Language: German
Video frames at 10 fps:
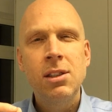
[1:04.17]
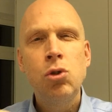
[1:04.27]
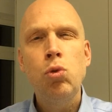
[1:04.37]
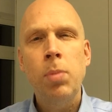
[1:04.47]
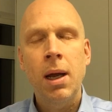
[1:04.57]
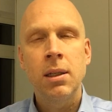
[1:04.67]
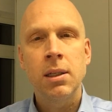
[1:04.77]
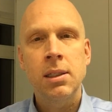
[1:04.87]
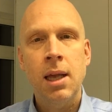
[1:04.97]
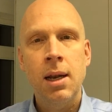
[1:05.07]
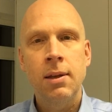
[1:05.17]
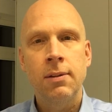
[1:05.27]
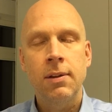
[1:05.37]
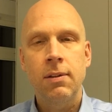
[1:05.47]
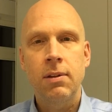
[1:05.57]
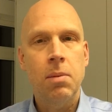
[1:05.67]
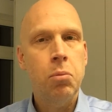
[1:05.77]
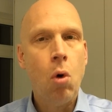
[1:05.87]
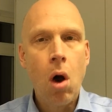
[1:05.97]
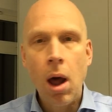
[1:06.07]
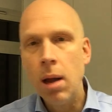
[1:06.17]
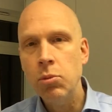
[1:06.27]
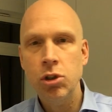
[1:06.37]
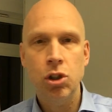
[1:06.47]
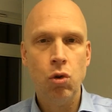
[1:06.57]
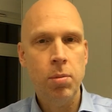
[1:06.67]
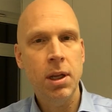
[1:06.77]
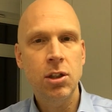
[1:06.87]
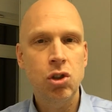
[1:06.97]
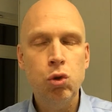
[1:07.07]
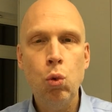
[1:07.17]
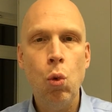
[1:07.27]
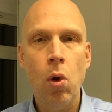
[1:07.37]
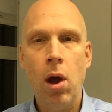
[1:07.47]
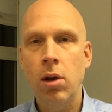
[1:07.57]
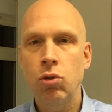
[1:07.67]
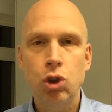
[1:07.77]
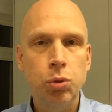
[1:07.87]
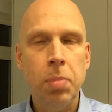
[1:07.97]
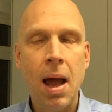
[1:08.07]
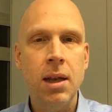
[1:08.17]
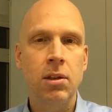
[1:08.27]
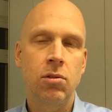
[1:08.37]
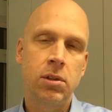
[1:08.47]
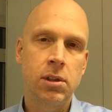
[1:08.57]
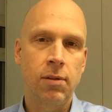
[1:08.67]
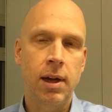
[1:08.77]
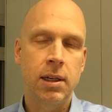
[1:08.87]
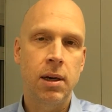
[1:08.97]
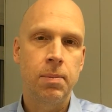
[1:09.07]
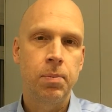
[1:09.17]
super interessant ist, dass sie sagen, boah, da muss ich unbedingt zuhören und spannend und so weiter.